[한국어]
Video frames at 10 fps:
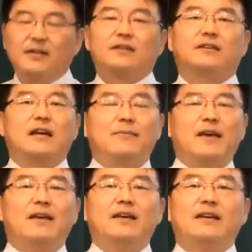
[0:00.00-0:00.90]
그
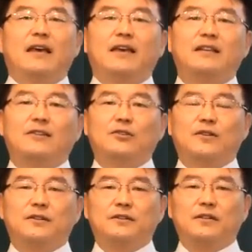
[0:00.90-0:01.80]
다음에 해자
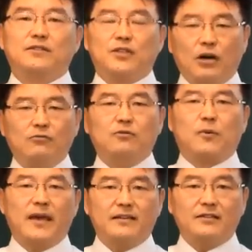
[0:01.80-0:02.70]
그 겨울로
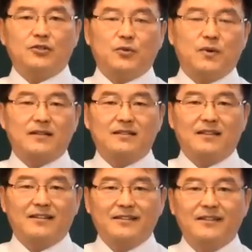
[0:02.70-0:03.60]
해자 쪽으로 갔을
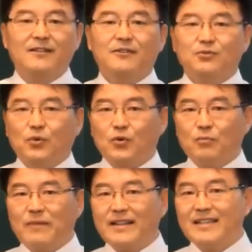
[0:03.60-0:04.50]
때는
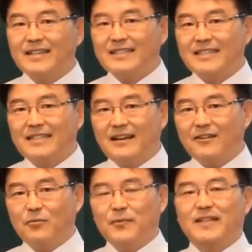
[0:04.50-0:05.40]
조금만
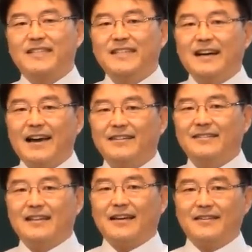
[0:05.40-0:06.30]
기다려보면 그 아이는
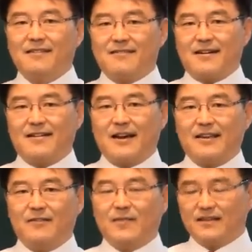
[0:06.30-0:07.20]
자기 역할을 하게
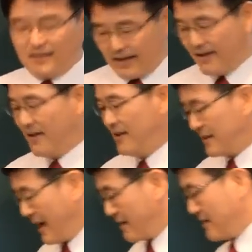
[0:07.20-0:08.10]
됩니다. 그러니까
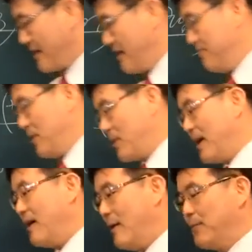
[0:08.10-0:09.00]
닥달할 필요가
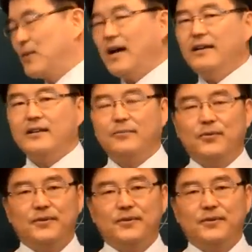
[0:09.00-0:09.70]
없다 이렇게 본